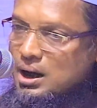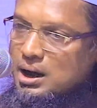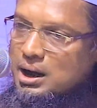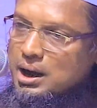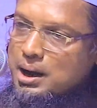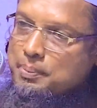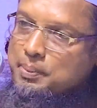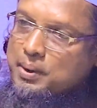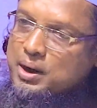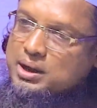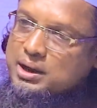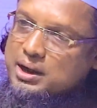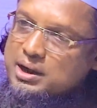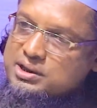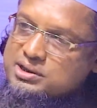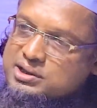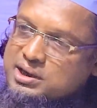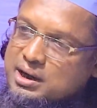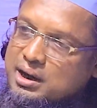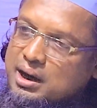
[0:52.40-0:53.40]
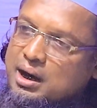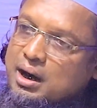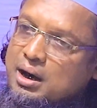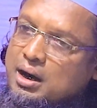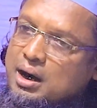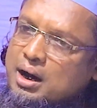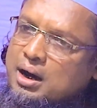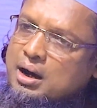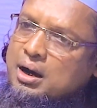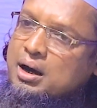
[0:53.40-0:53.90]
আল্লাহ
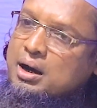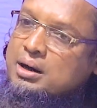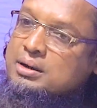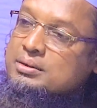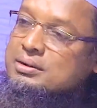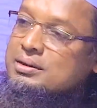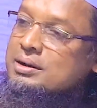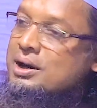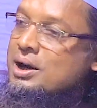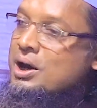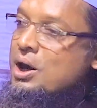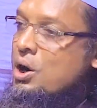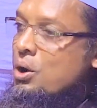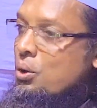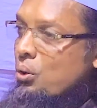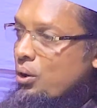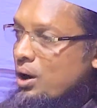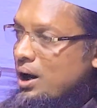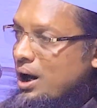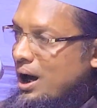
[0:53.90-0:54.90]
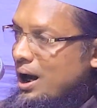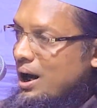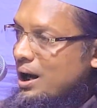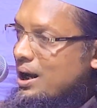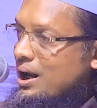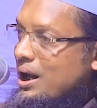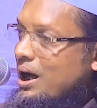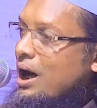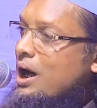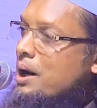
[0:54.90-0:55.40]
পাঠাইছেন ওই
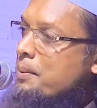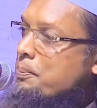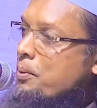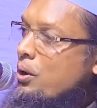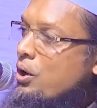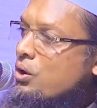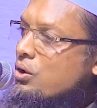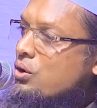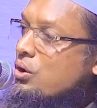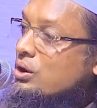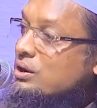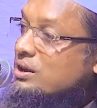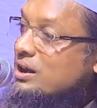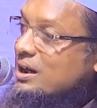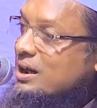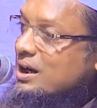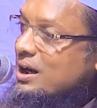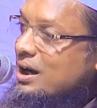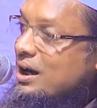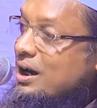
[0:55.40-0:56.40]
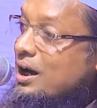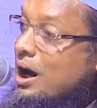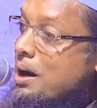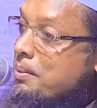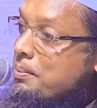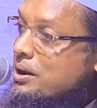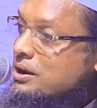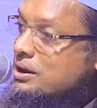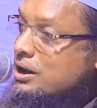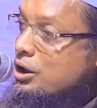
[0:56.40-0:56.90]
আল্লাহর পক্ষ থেকে
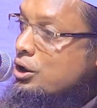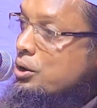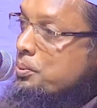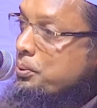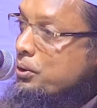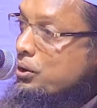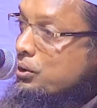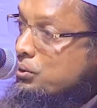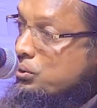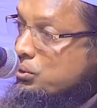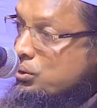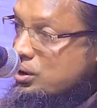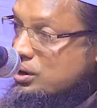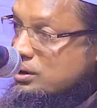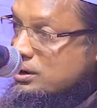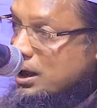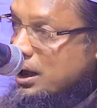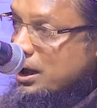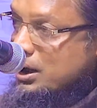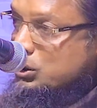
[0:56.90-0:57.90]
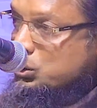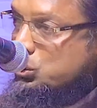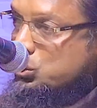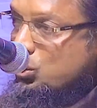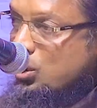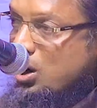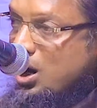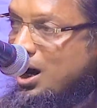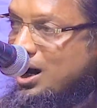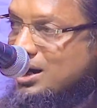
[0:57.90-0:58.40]
আমাদের উপর কোনো দায়িত্ব
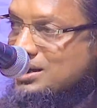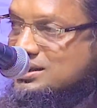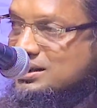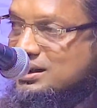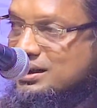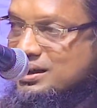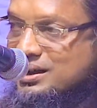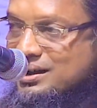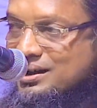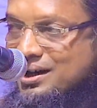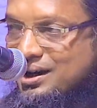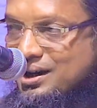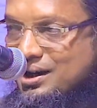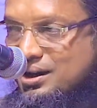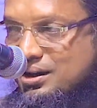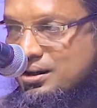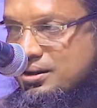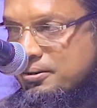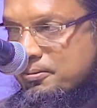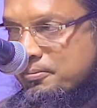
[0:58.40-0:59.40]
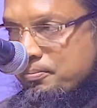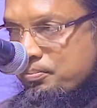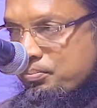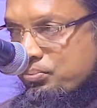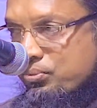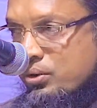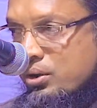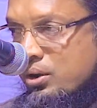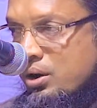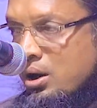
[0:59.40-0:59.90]
আছে কি নাই
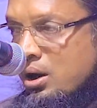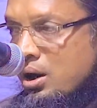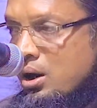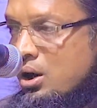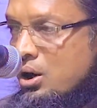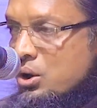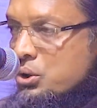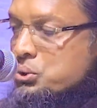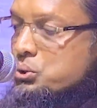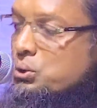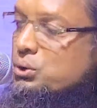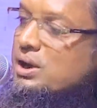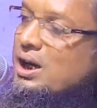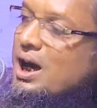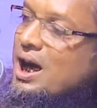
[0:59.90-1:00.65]
যদি